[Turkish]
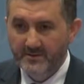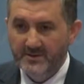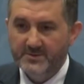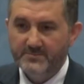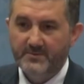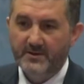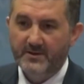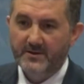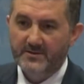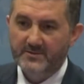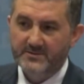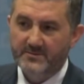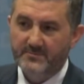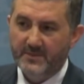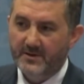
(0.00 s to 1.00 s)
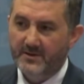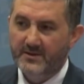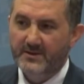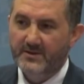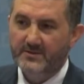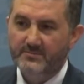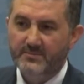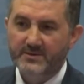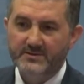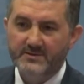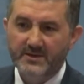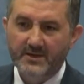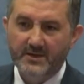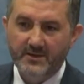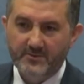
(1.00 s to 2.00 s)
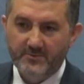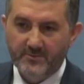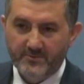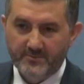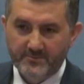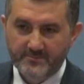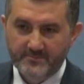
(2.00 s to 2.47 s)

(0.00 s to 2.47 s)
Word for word: hiç bankanıza, bankaya gitmenize gerek yok